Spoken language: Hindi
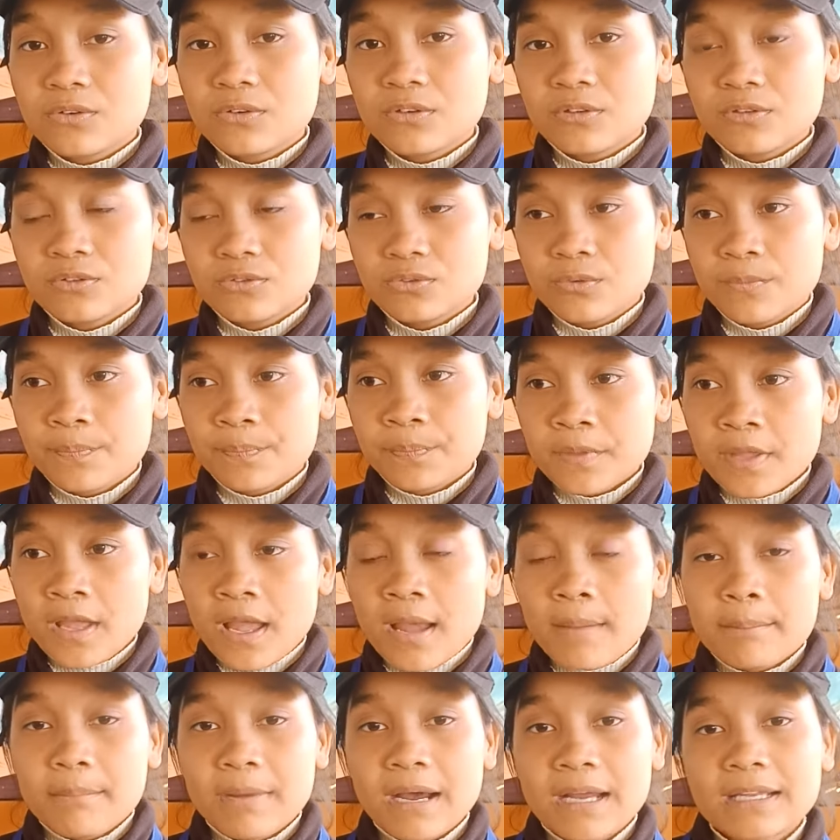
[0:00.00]

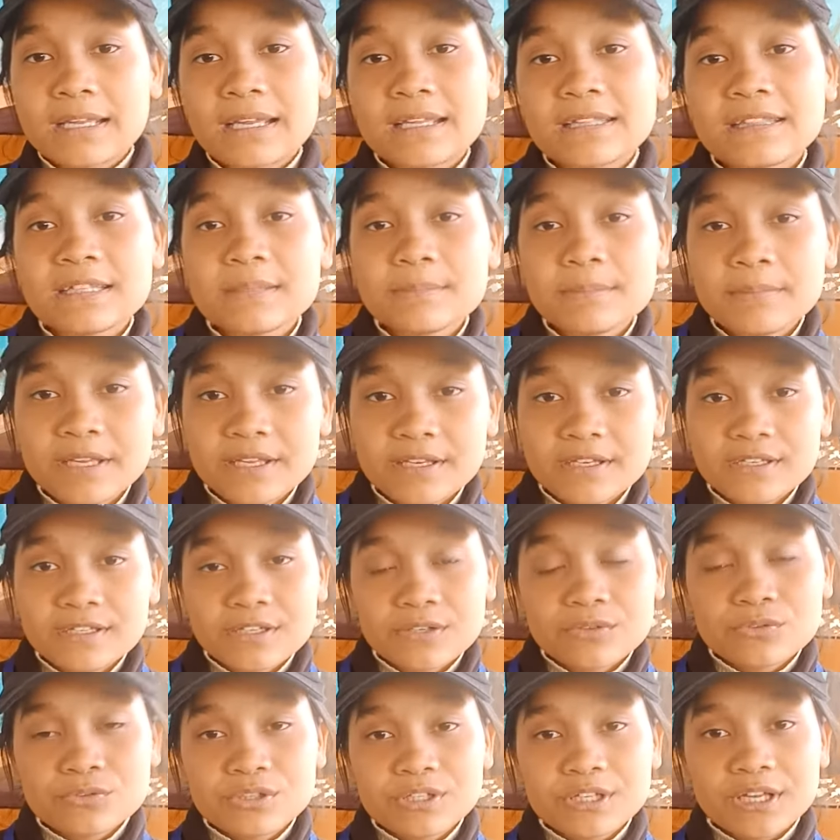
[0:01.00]
खोलूँ माँ कहती मेरी
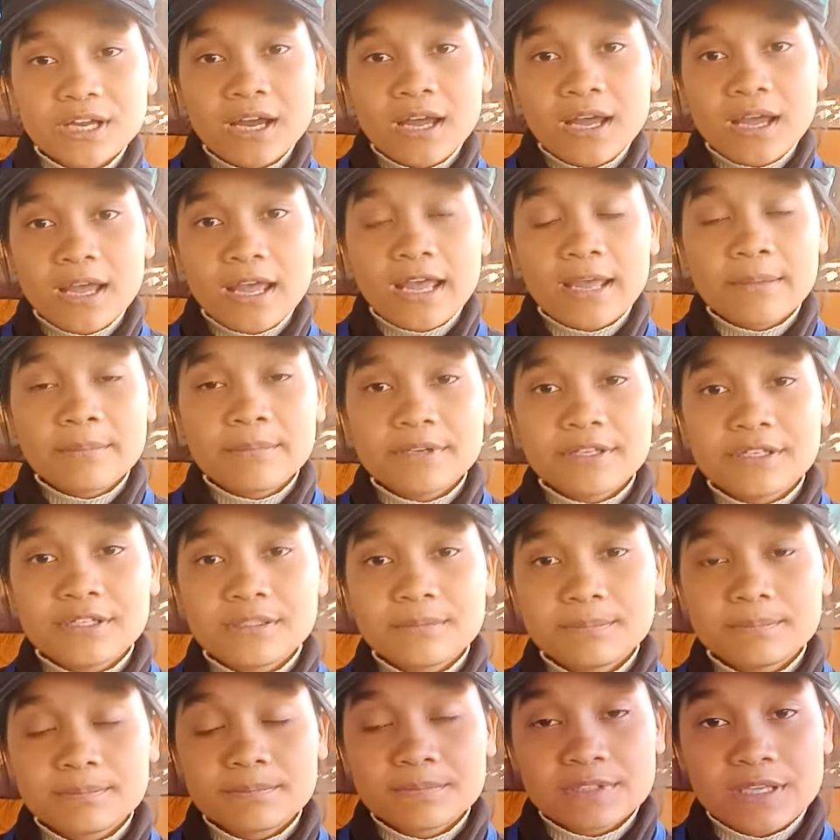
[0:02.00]
ये बुढ़िया है
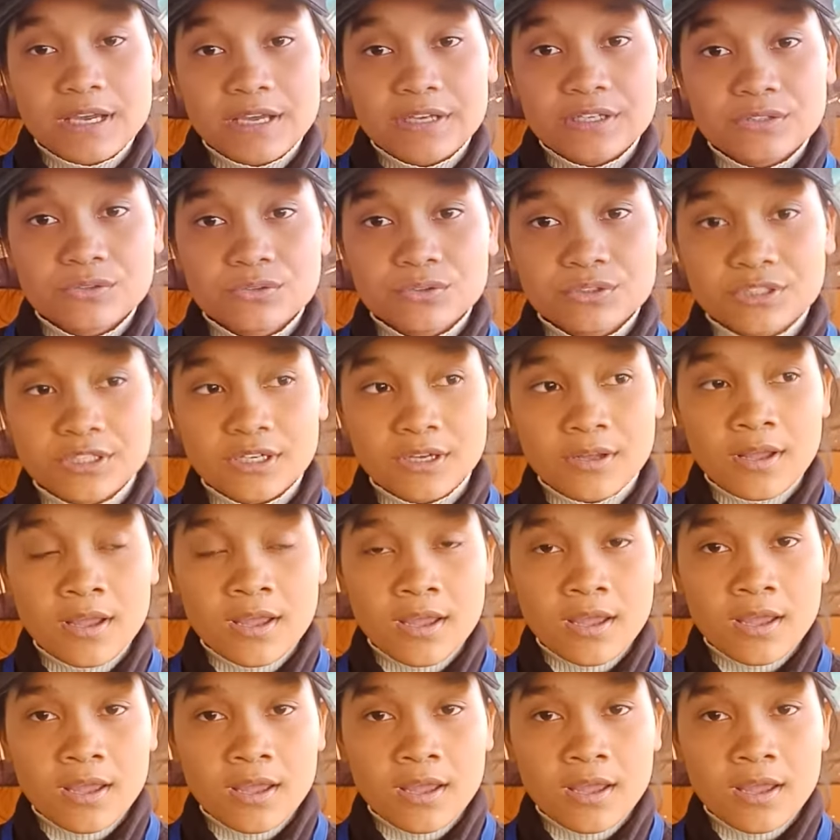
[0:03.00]
मेरी सारी दुनिया